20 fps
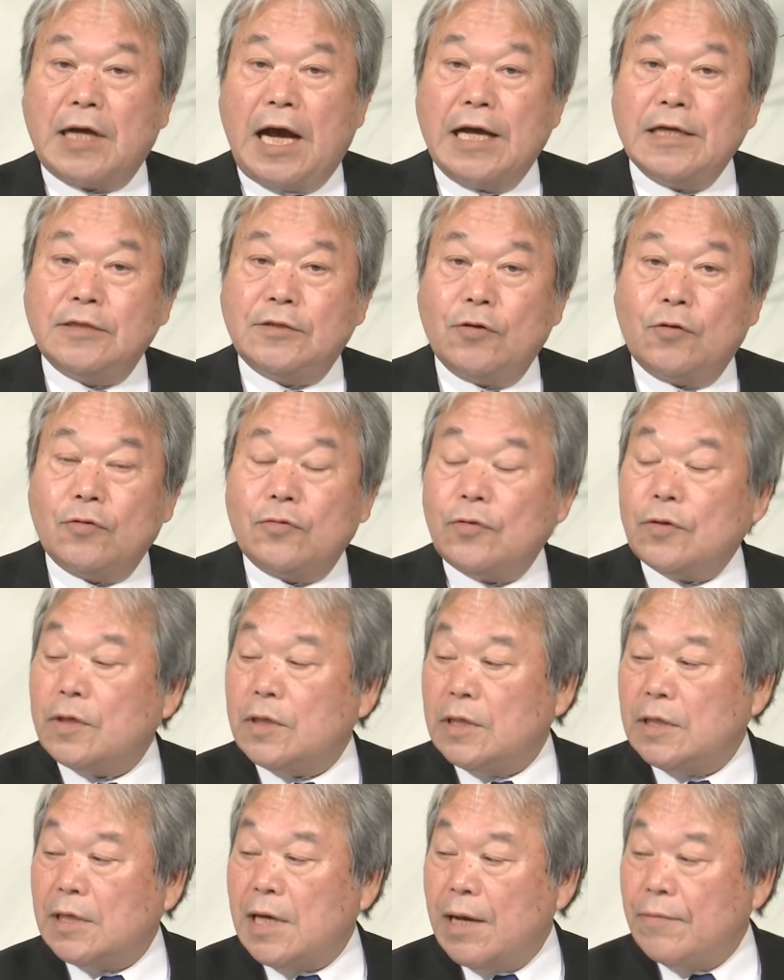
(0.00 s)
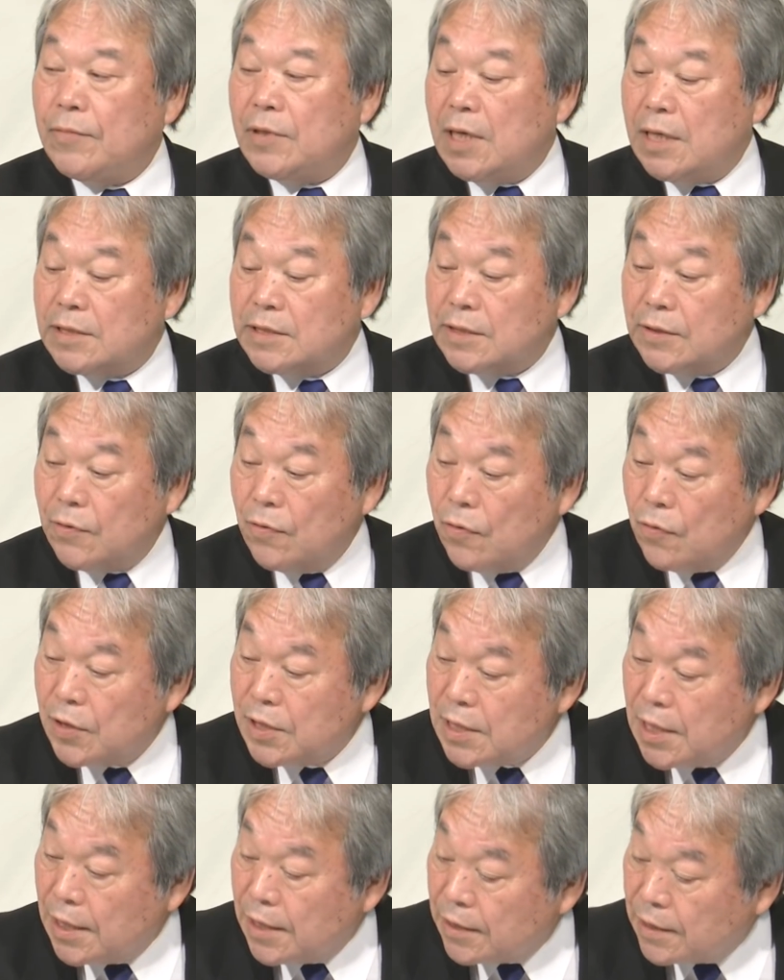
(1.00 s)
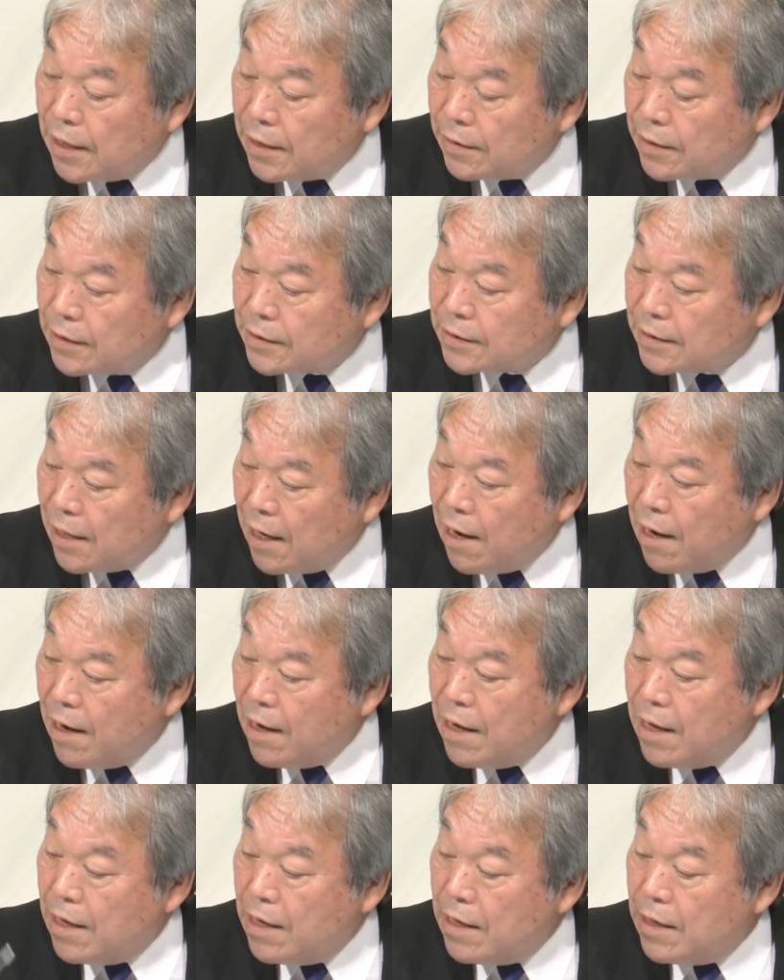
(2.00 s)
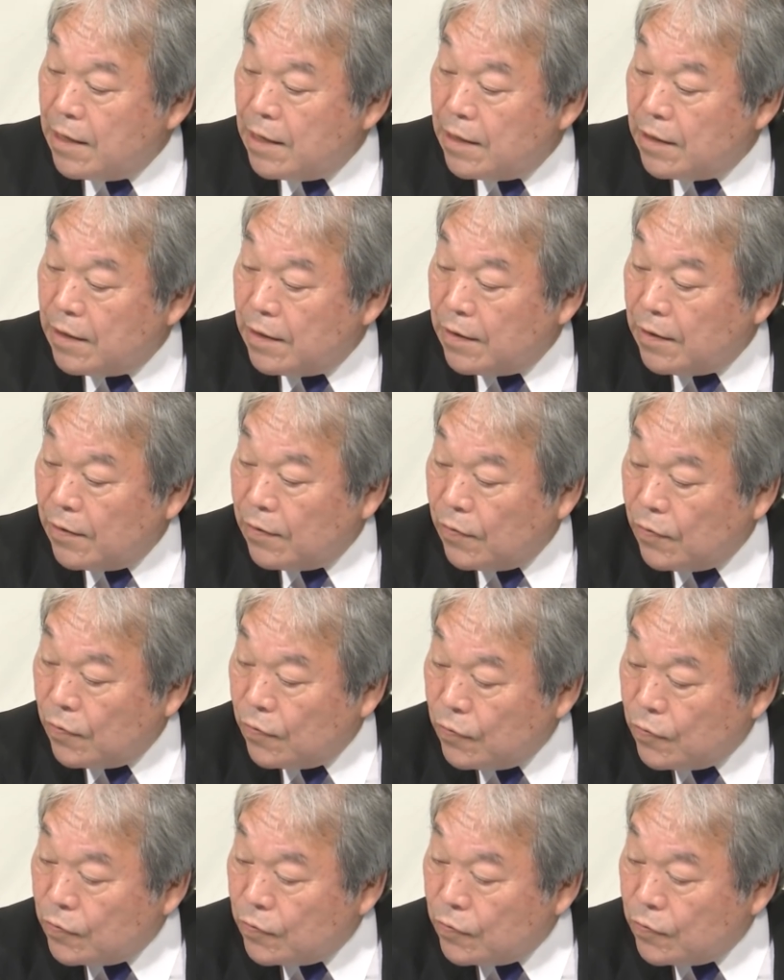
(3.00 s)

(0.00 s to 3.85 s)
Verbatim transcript: 改造の時に外務大臣を降りられたんですがこ